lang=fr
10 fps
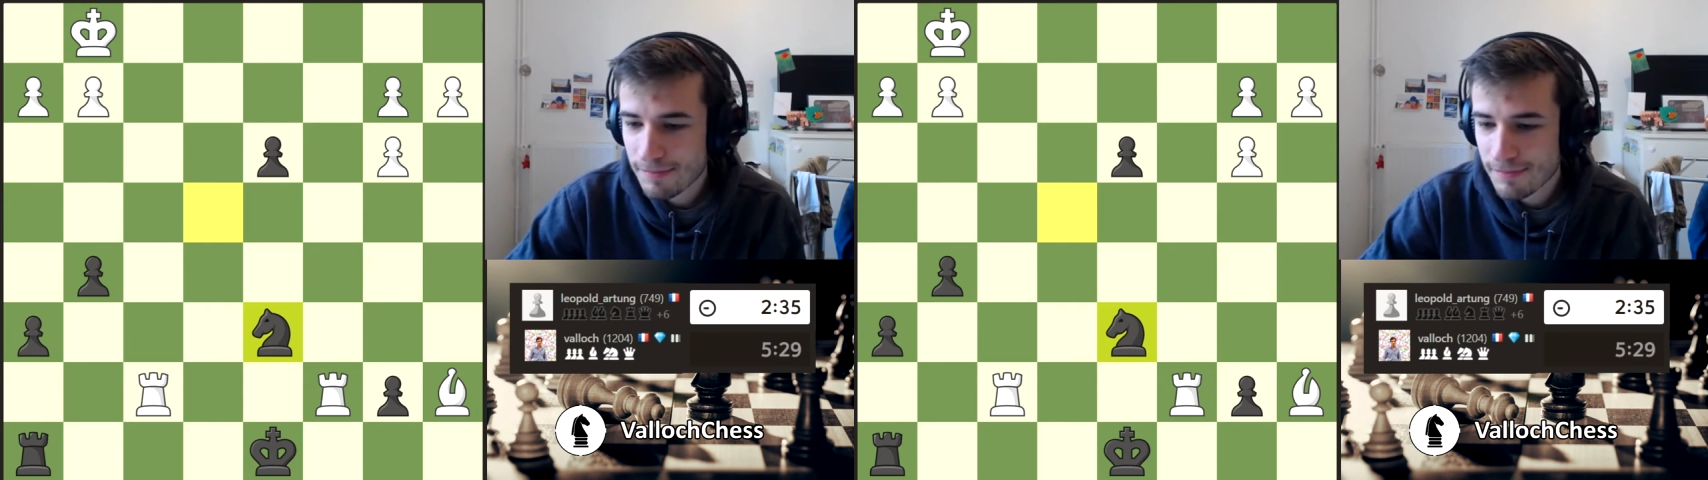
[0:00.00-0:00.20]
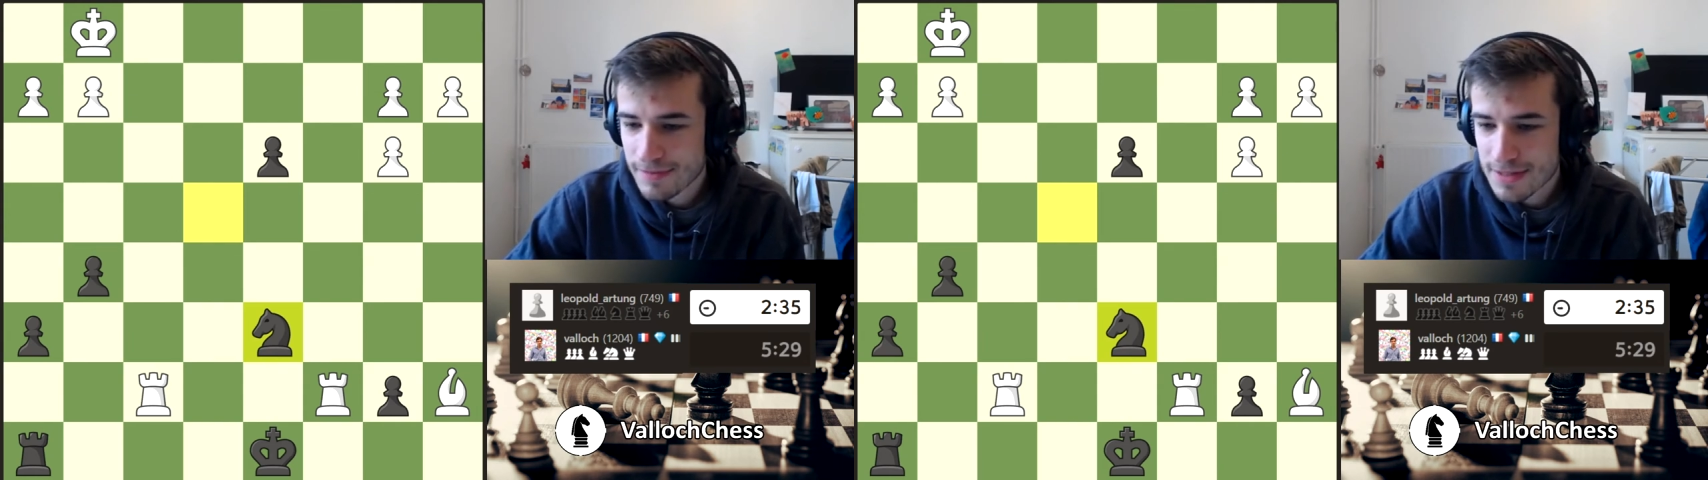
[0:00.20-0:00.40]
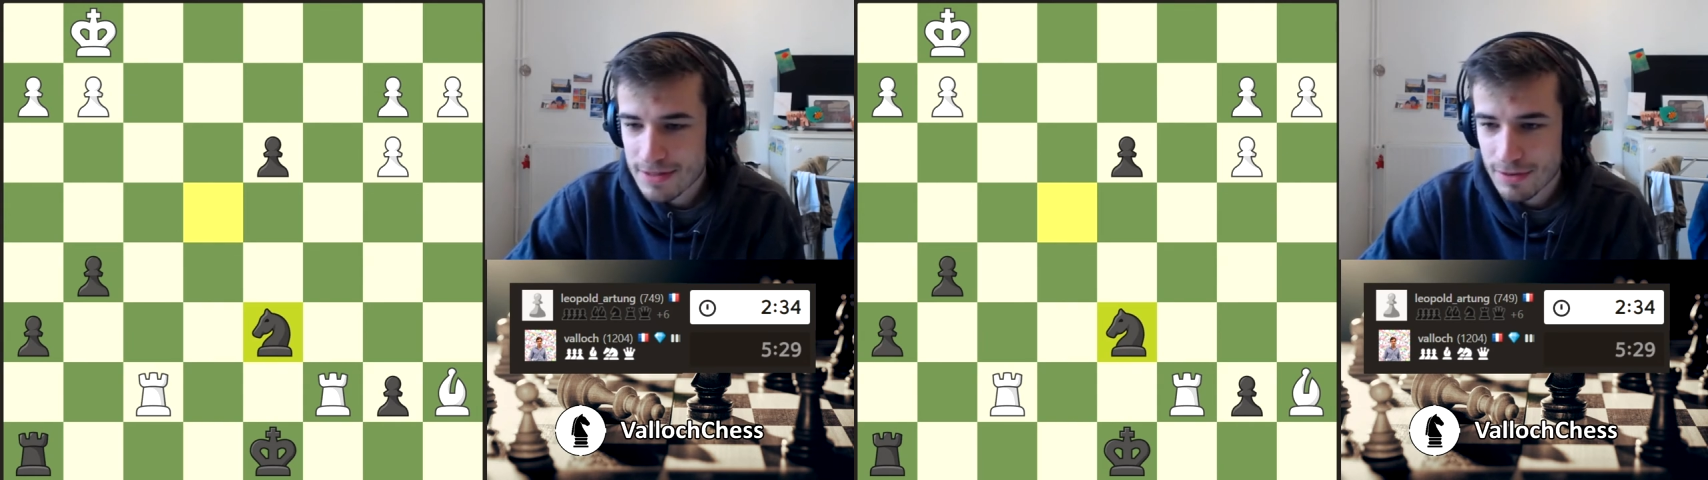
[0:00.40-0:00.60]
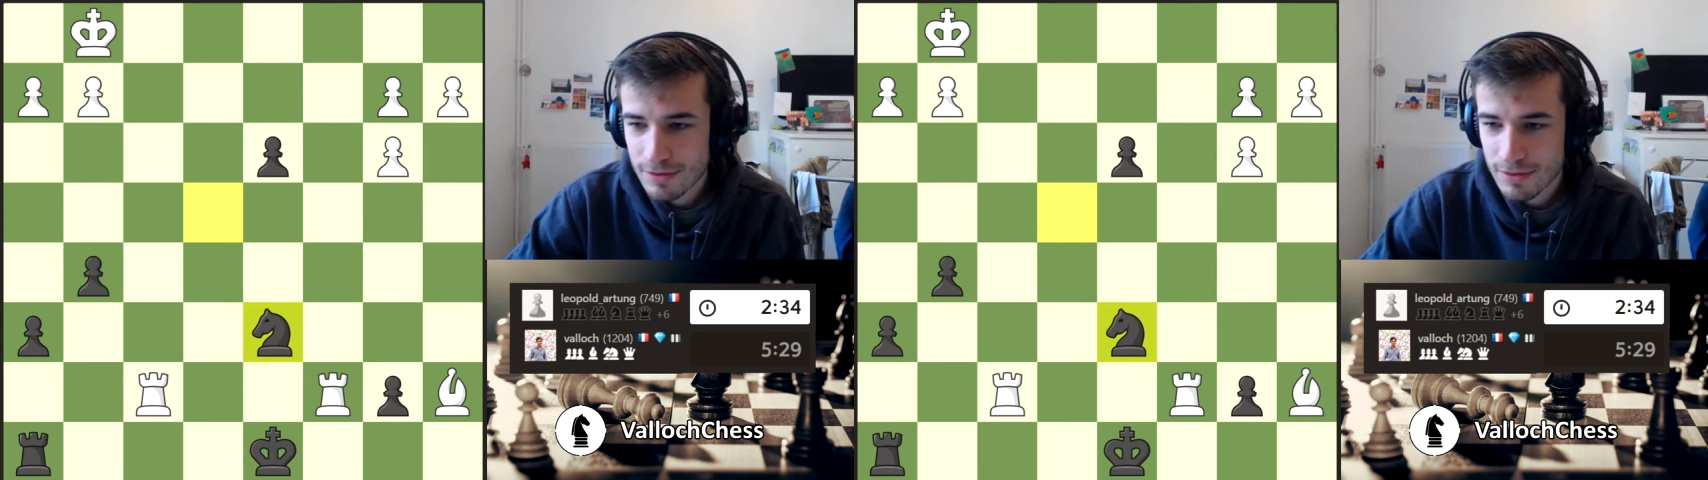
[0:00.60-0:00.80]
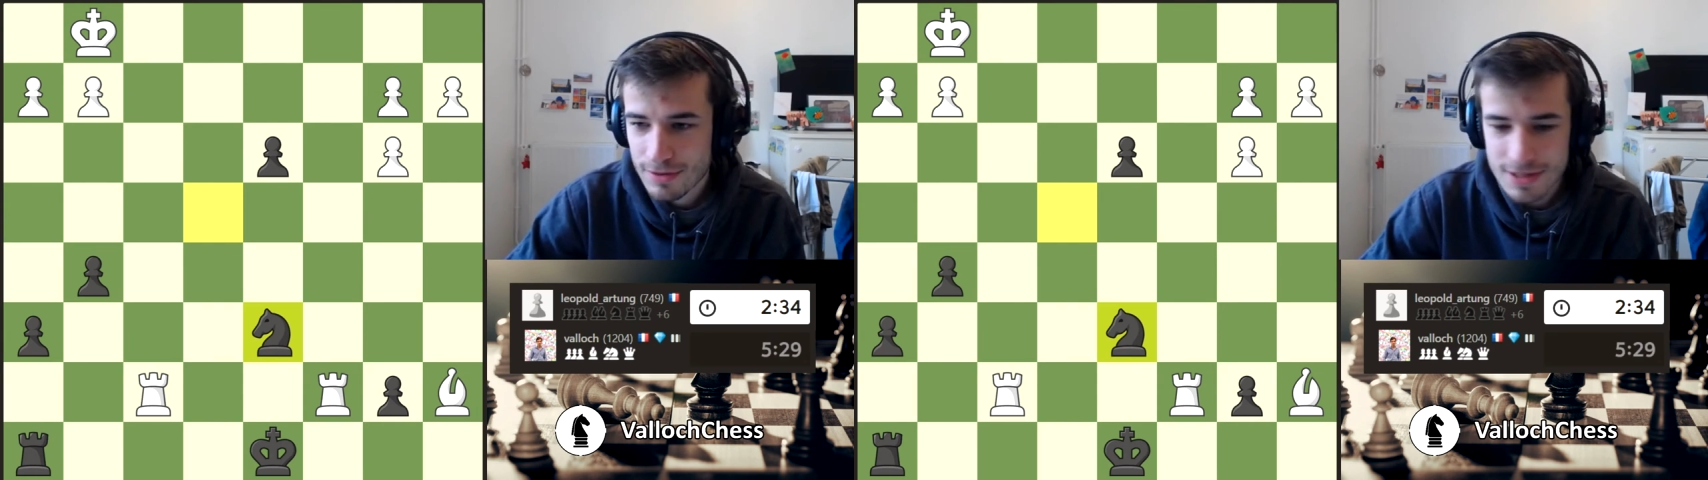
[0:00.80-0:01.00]
C'est le seul
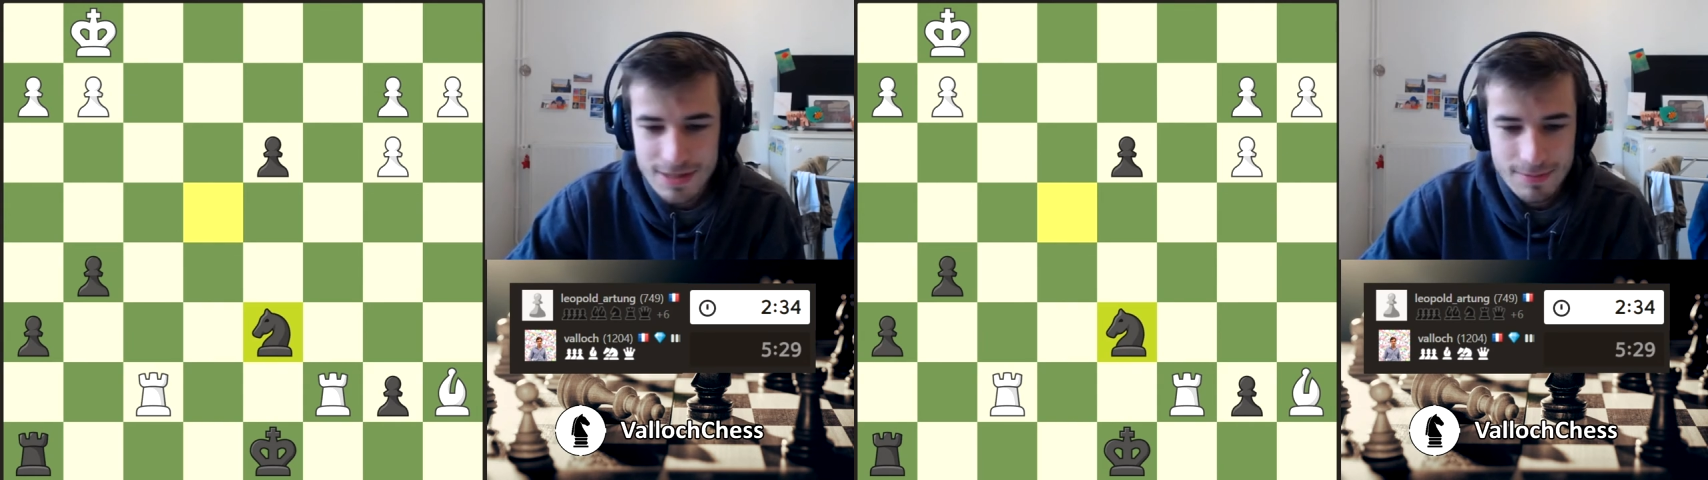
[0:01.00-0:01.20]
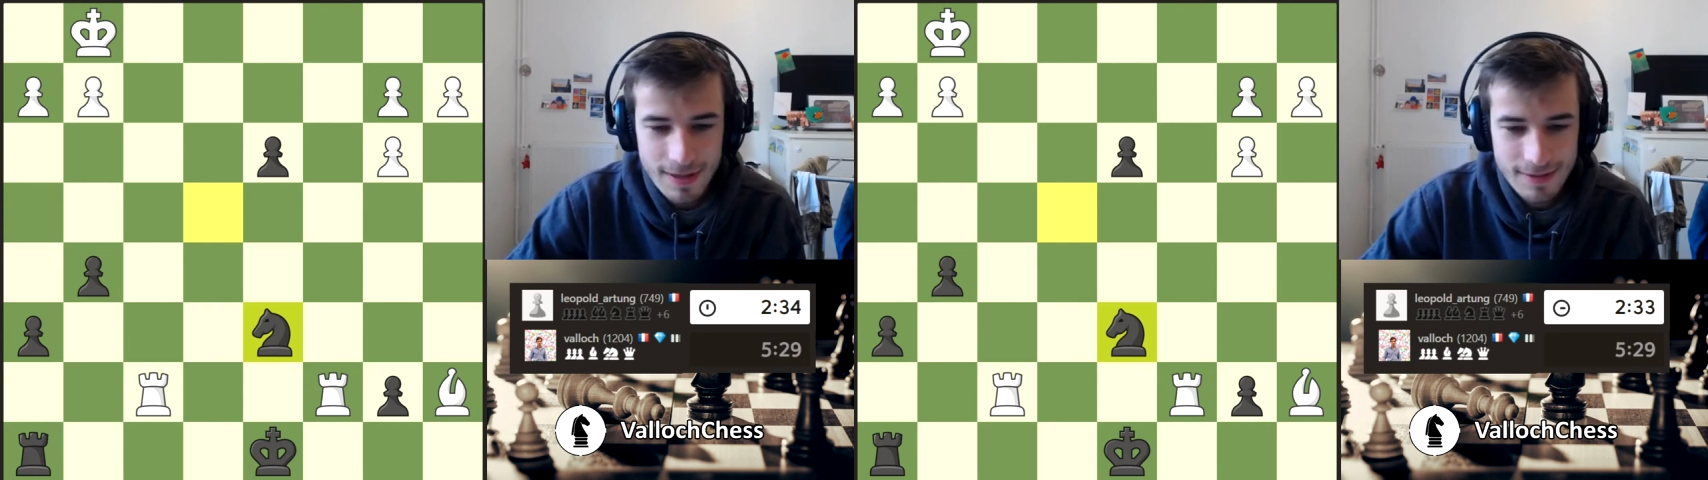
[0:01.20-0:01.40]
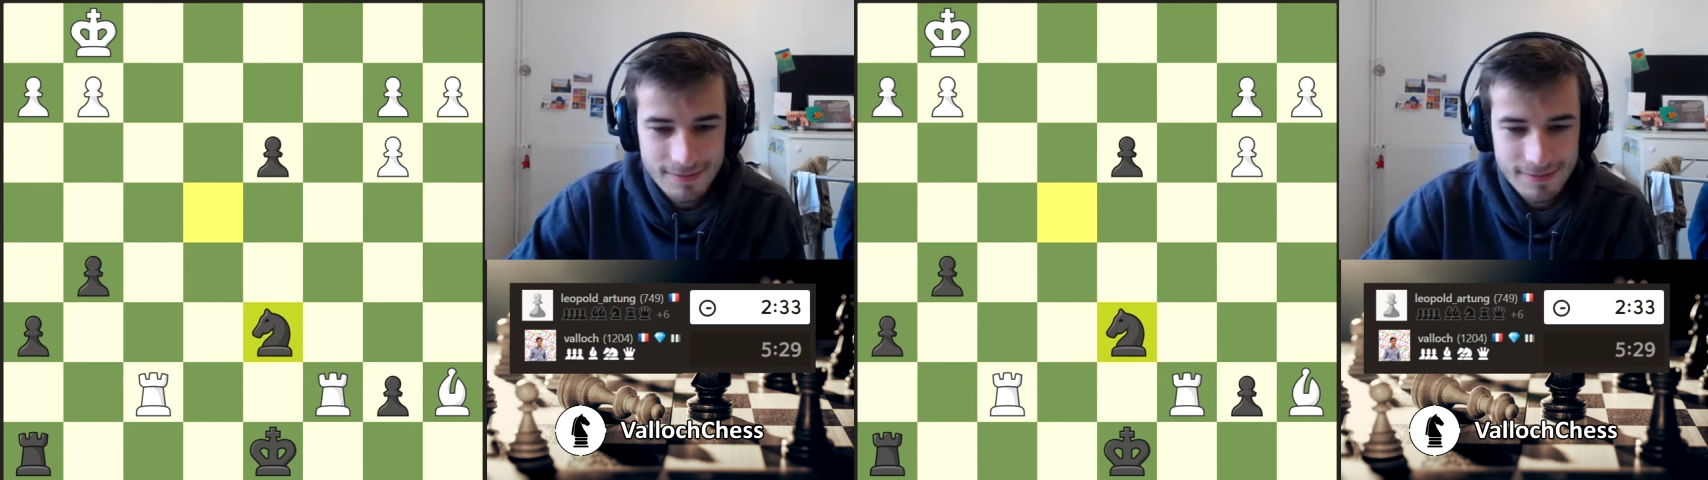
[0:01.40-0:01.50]
truc que j'espère.